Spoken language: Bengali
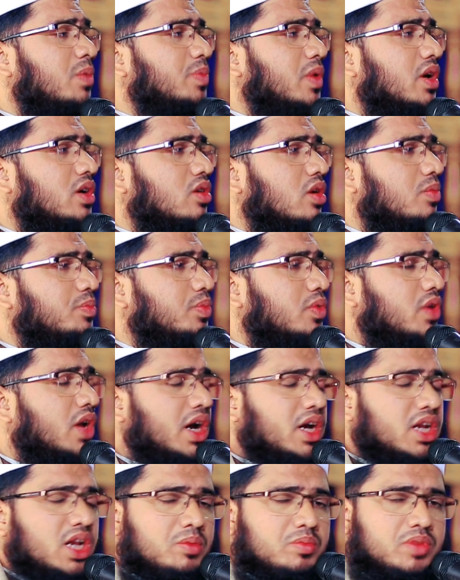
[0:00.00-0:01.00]
ফকরবুল
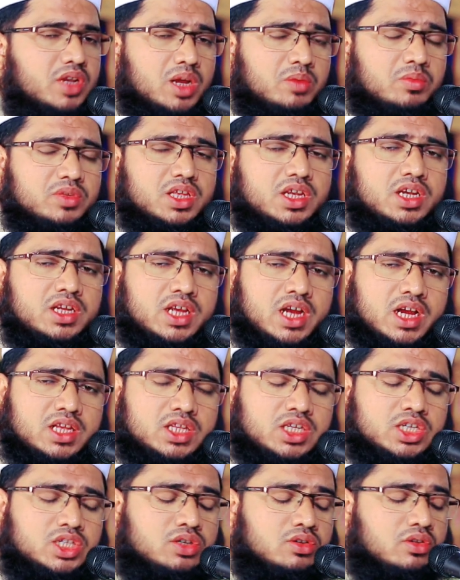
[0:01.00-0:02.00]
আলমিন আমাদেরকে
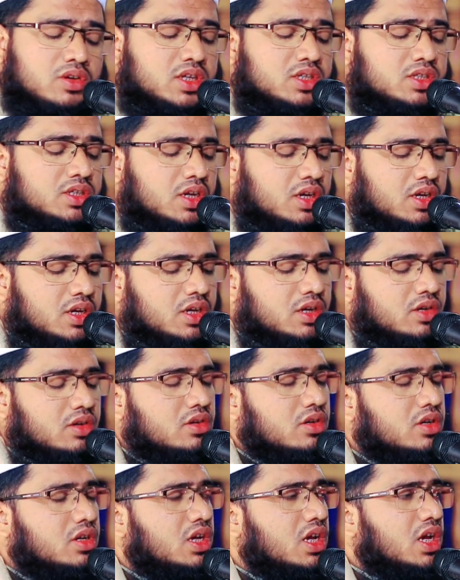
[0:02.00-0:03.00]
আদেশ করেছেন
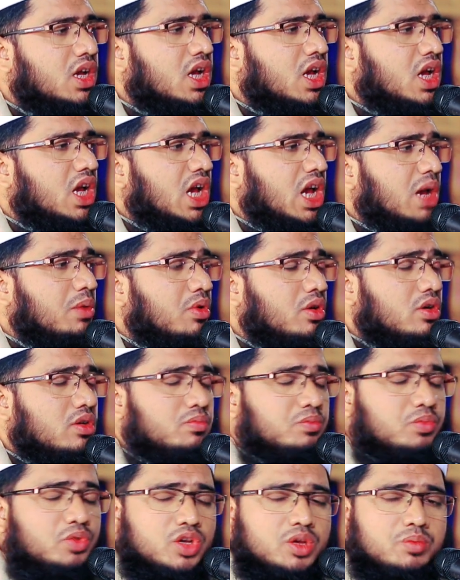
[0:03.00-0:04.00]
এবং
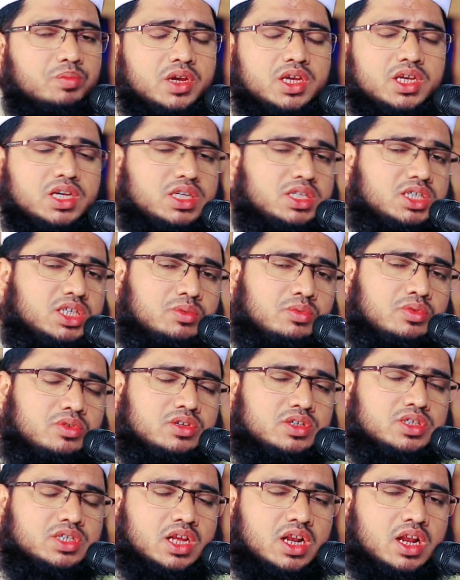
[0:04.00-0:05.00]
বৈবাহিক জীবন
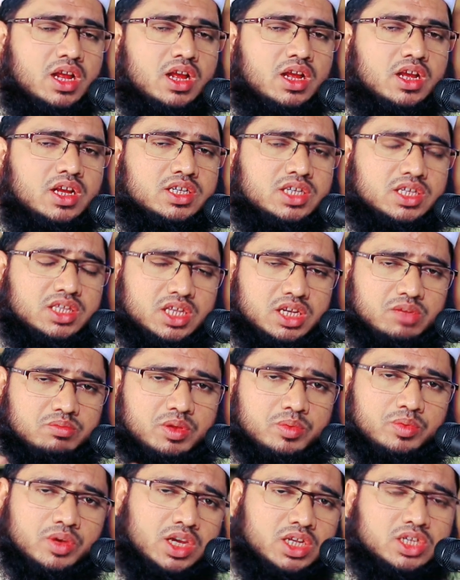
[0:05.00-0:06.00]
ছাড়া যাদের
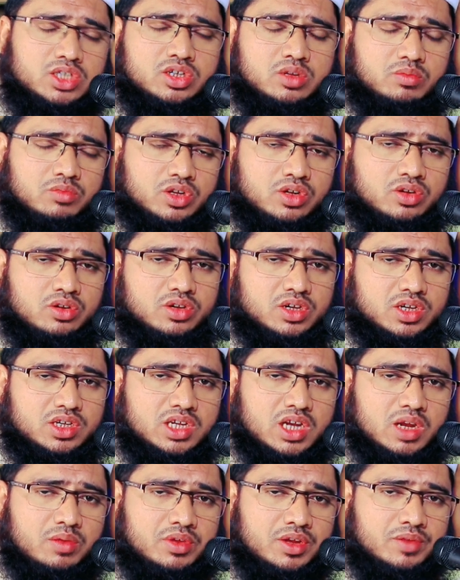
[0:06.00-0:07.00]
বিবাহের সময় হয়ে
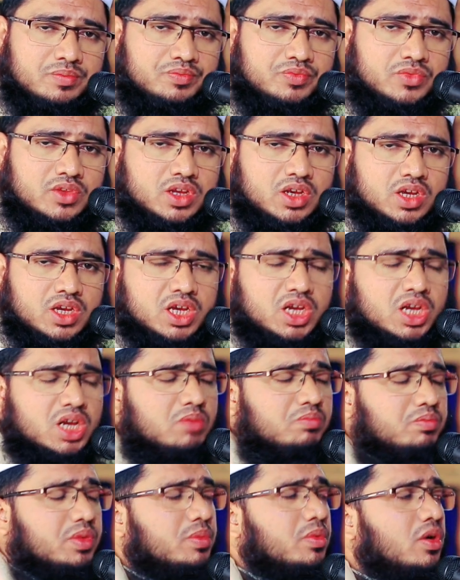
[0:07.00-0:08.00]
যাবে
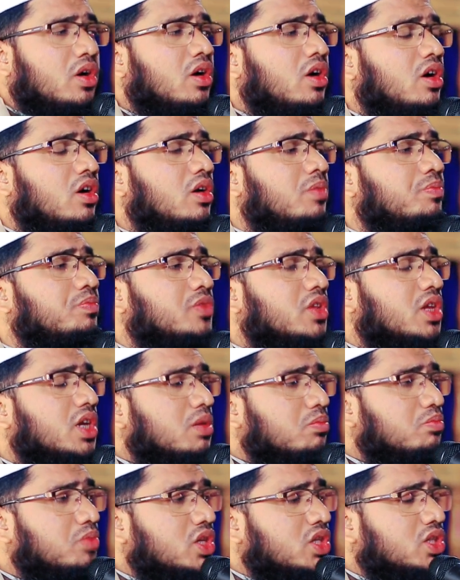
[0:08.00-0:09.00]
বিবাহ
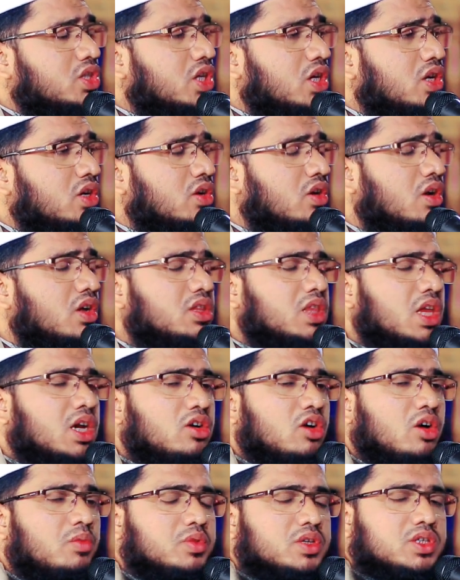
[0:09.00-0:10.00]
বিচ্ছিন্ন থাকা
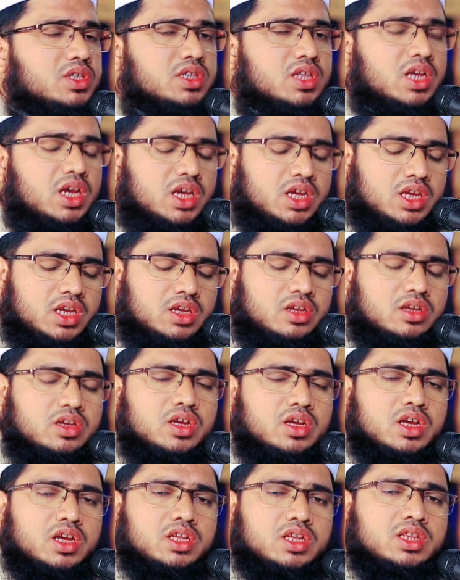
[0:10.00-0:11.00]
অবস্থায়
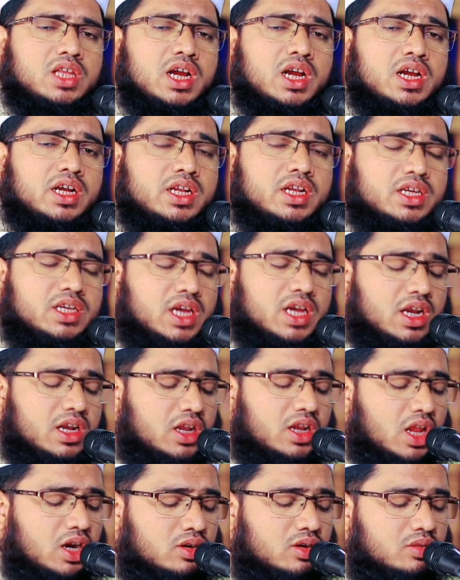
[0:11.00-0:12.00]
থাকাটাকে
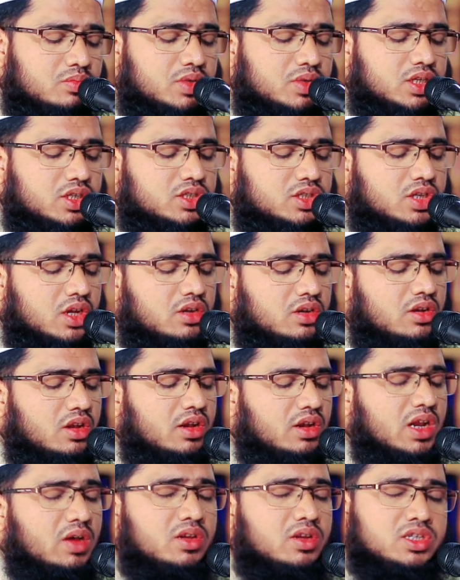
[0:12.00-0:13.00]
আল্লাহর নবী
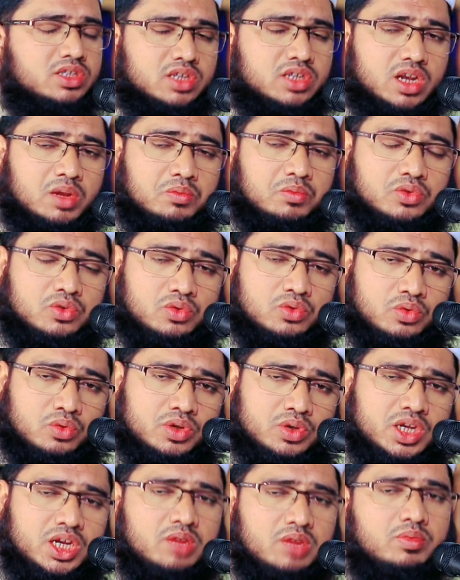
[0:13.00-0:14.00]
সাল্লাহ সাল্লাম
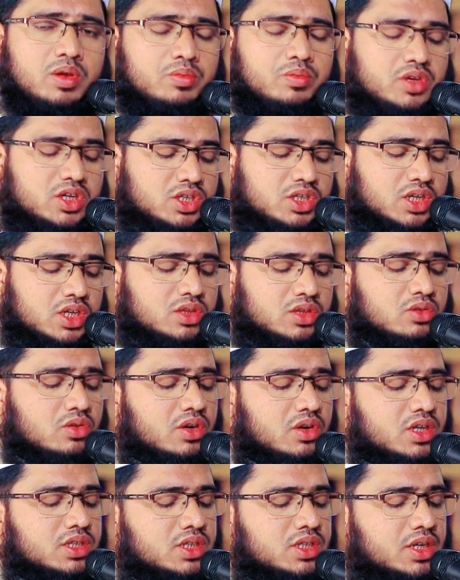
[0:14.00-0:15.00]
কঠিনভাবে নিষেধ
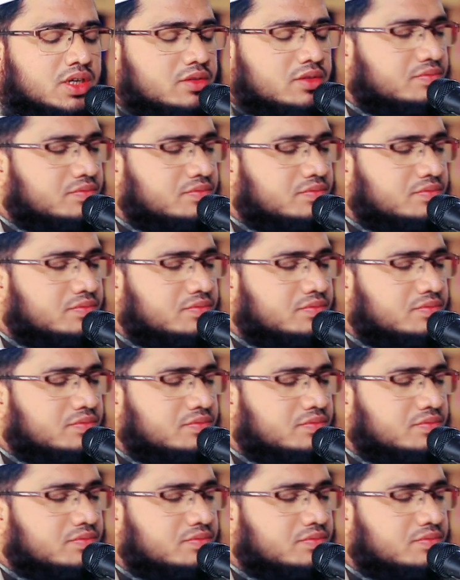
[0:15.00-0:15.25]
করেছেন